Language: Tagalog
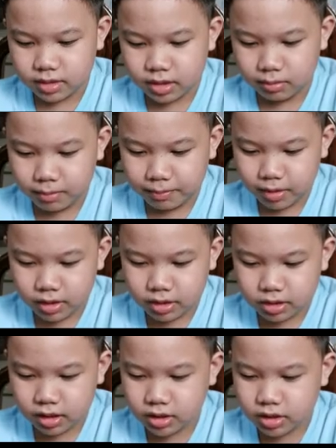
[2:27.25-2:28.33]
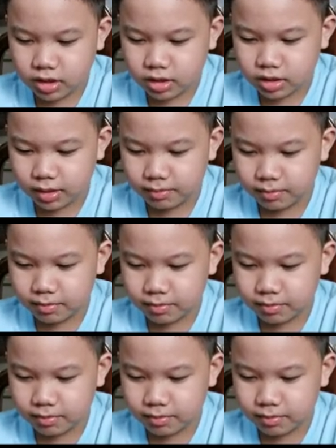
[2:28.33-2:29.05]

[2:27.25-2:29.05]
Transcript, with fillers: Same lang pala siya isa eh, same.